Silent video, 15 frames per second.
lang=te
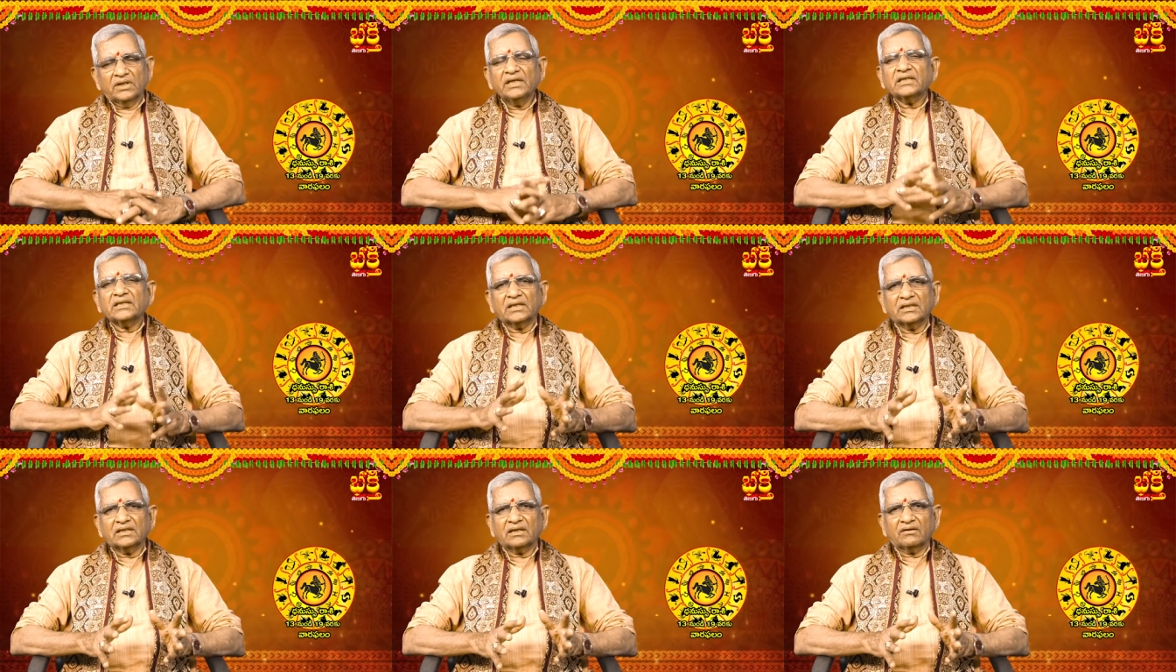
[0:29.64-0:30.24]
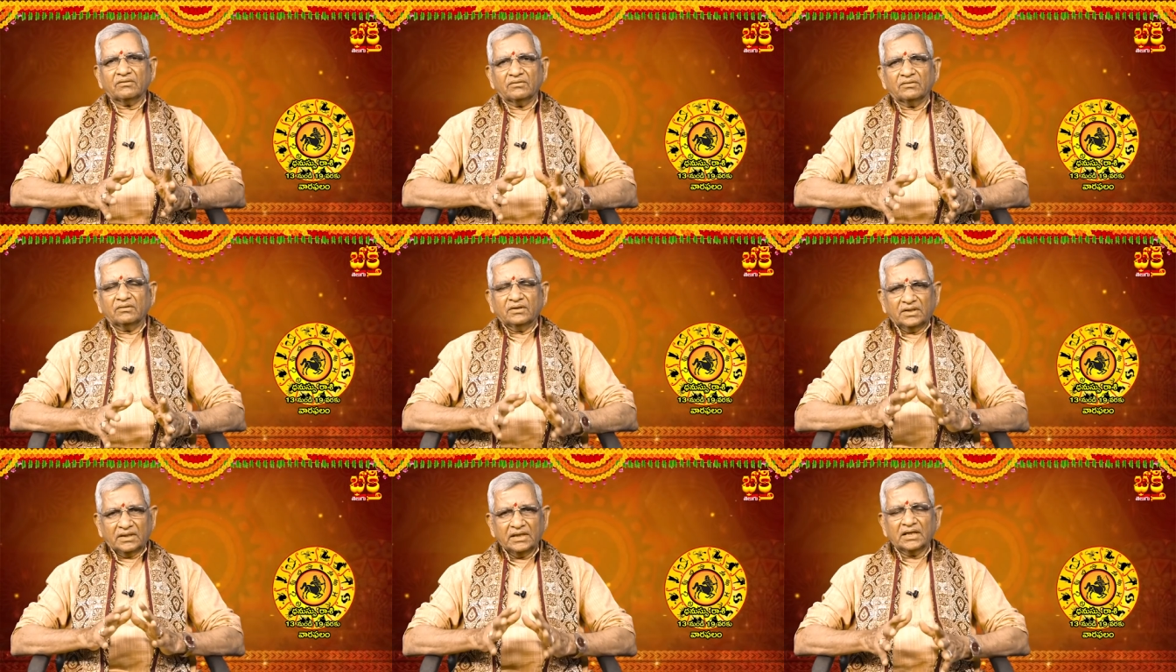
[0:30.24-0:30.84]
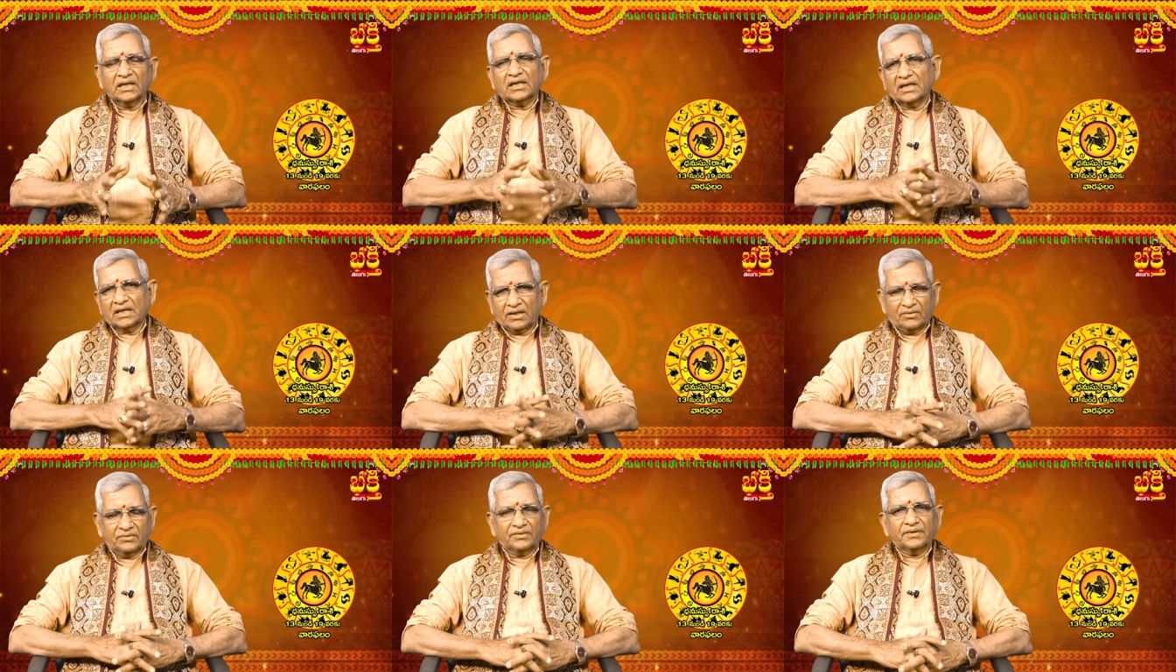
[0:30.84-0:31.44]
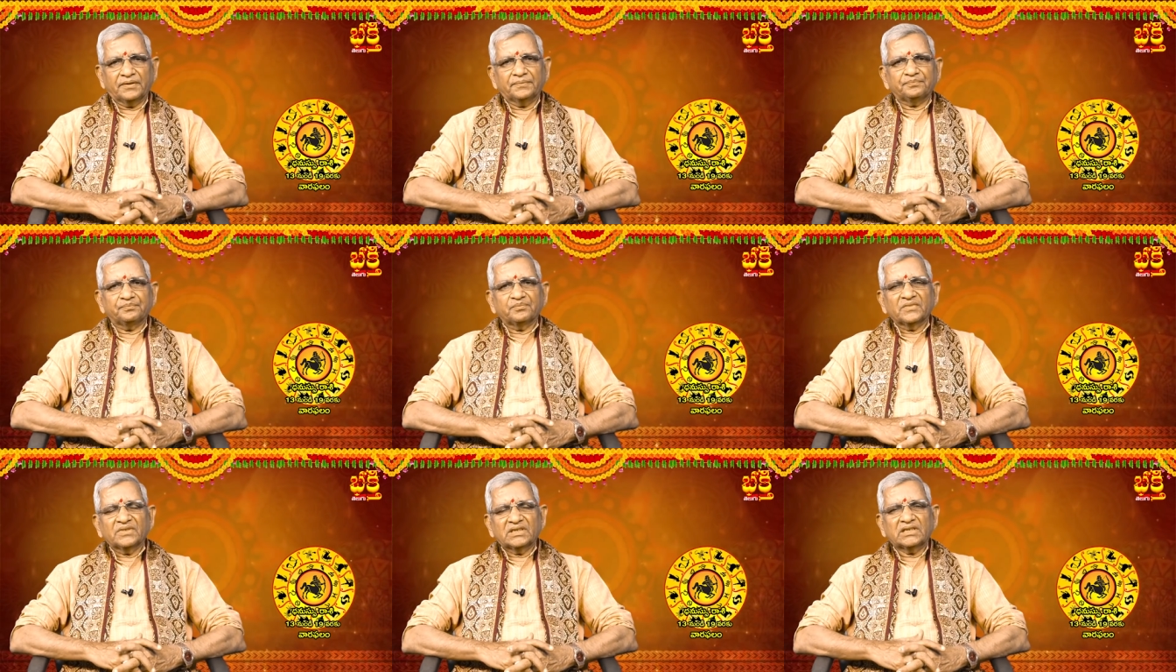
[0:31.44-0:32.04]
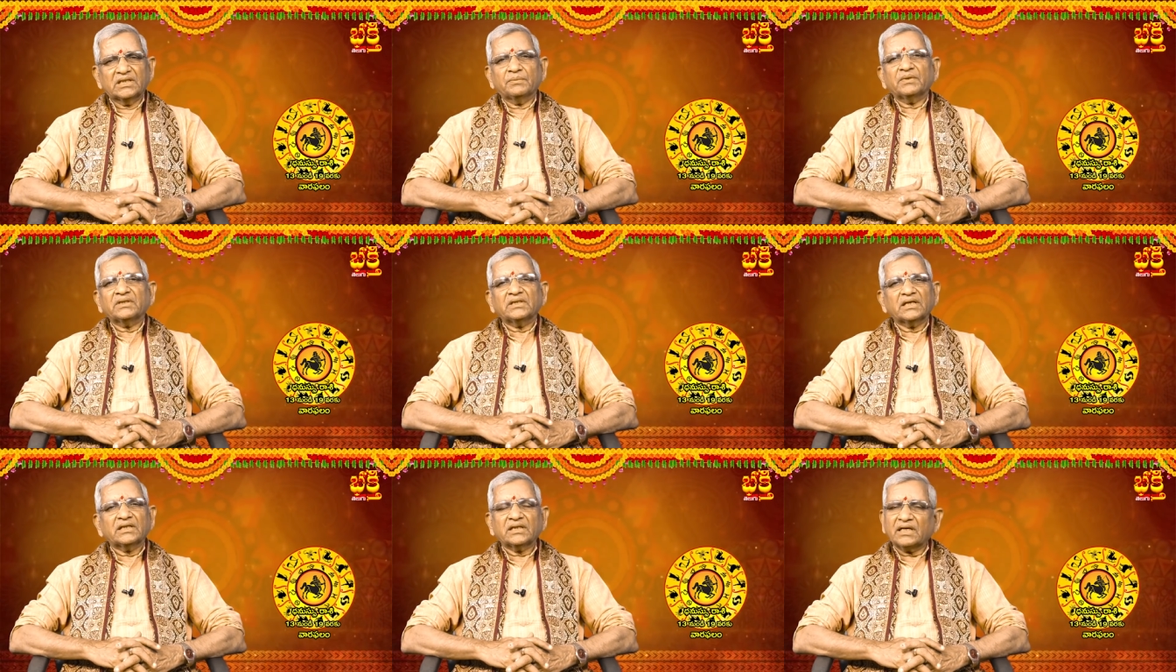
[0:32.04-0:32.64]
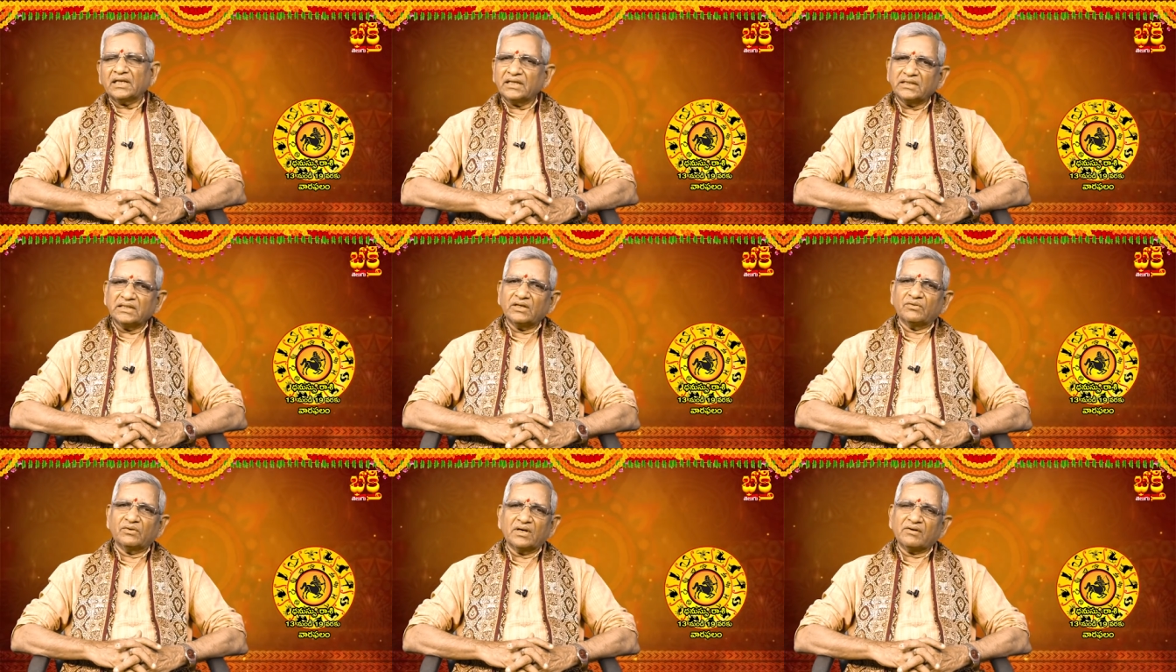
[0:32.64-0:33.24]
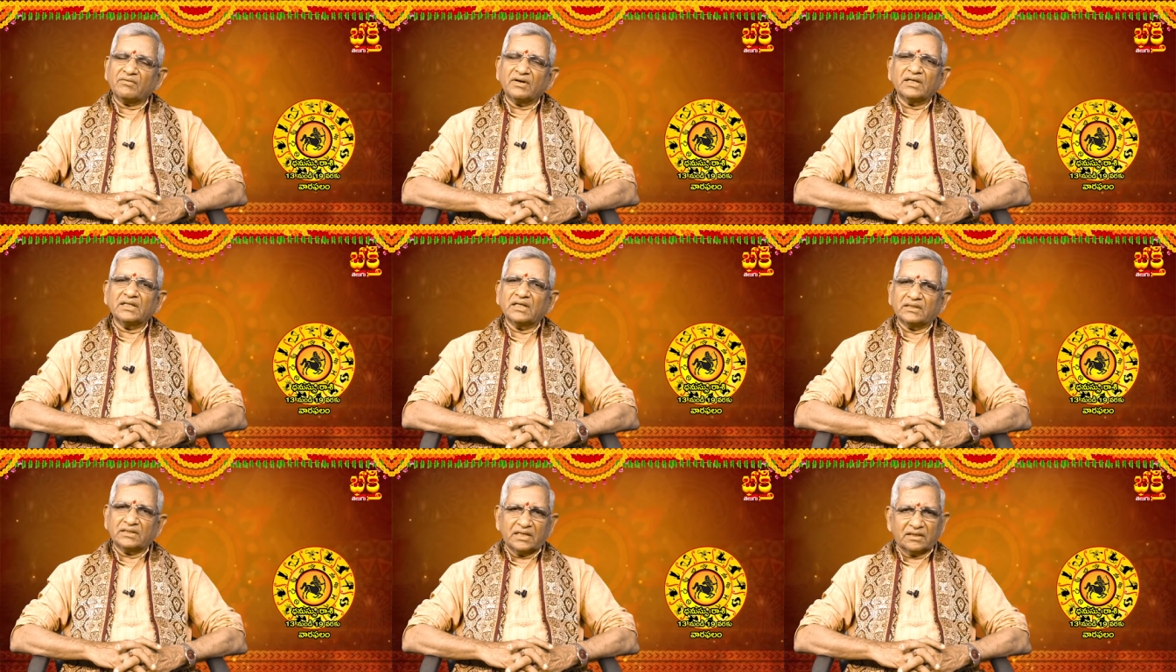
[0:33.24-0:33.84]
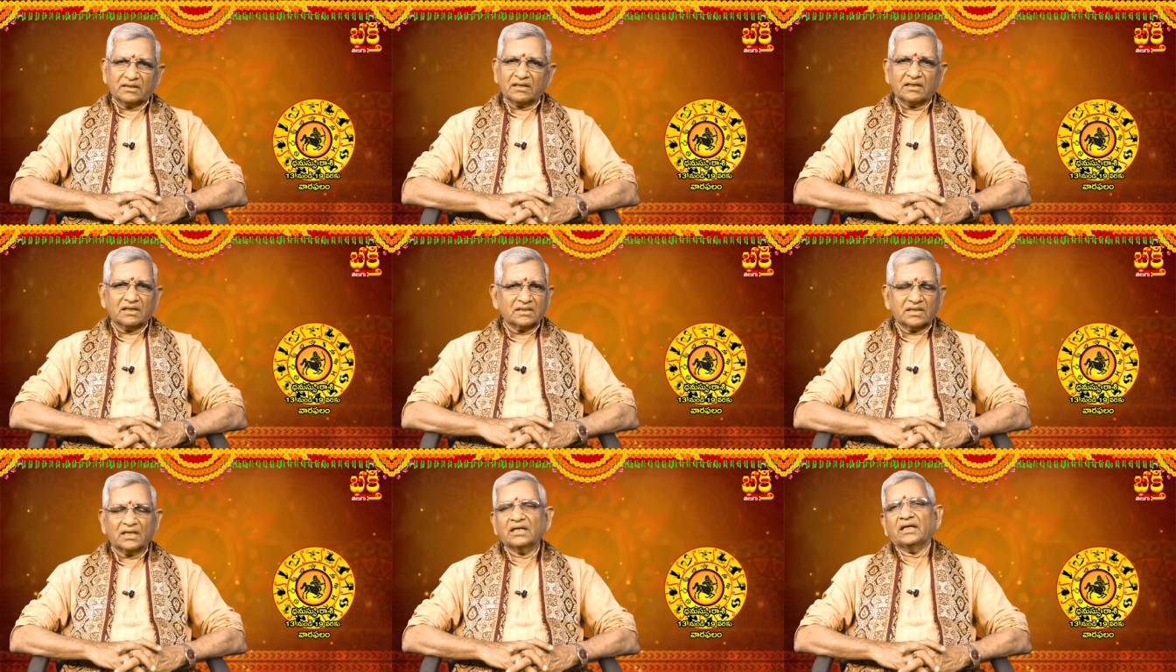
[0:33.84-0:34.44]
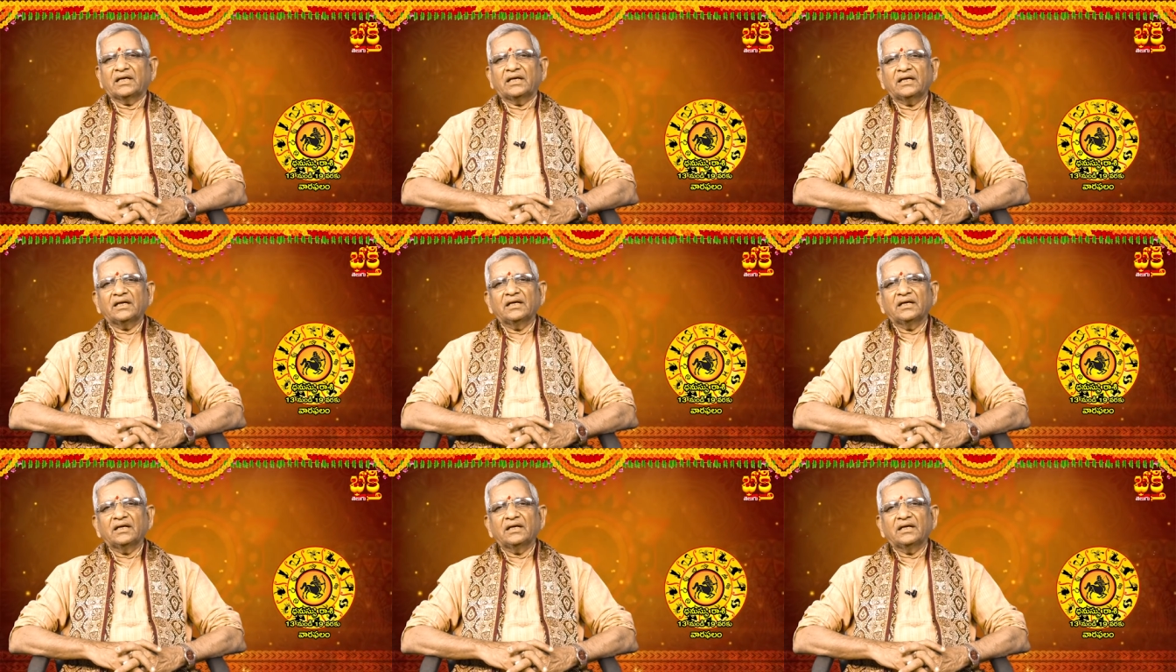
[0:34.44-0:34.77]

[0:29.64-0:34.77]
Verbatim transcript: ఈ సంచారం ఈ రకంగా ఉంది జన్మజాతక రీత్యా ఉన్నటువంటి దశాంతర దశల్ని